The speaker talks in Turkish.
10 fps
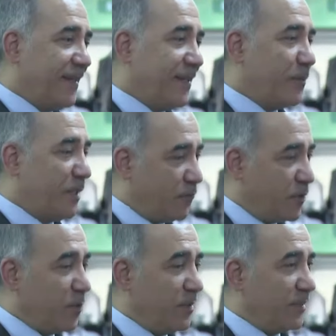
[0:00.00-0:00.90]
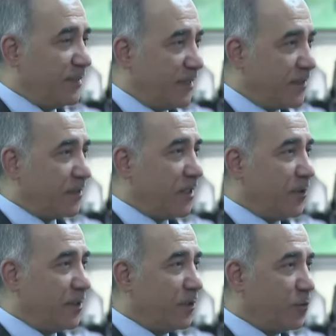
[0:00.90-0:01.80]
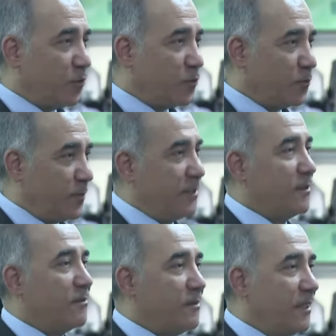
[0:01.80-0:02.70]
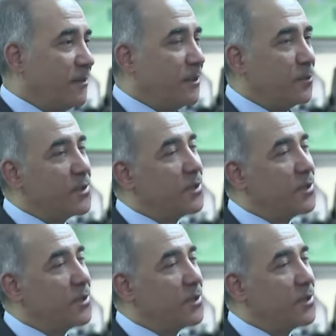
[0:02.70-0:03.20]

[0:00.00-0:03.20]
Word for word: e, ben firmaları tekrar davet ediyorum bizi izleyenleri.